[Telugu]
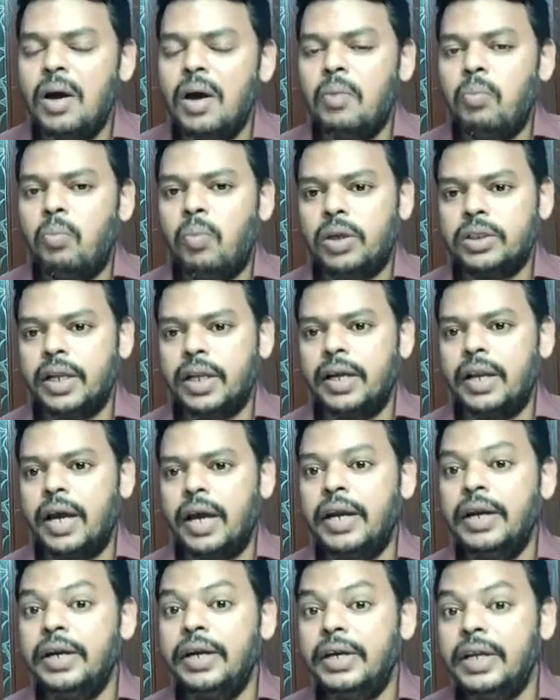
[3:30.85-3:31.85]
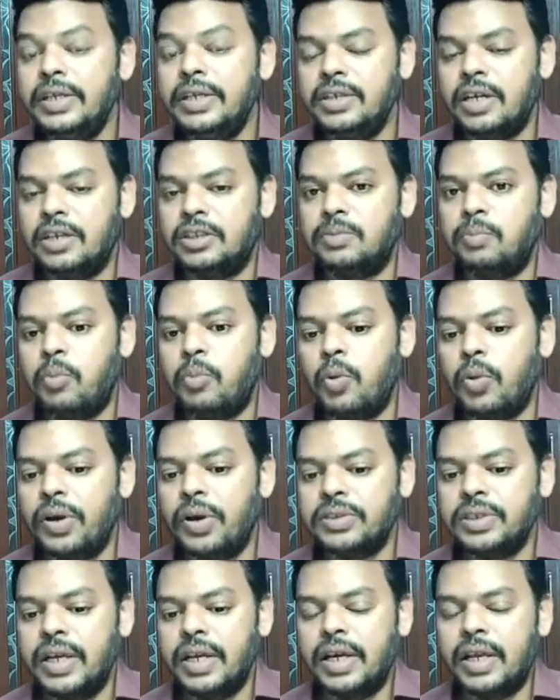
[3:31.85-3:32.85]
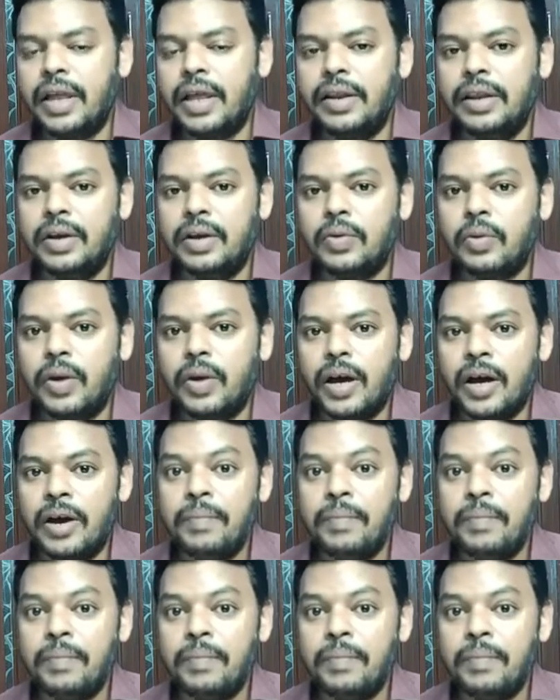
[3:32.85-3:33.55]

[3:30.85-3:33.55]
మొదలైన ఇంటీజర్స్ పూర్ణ సంఖ్యలన్నీ కూడా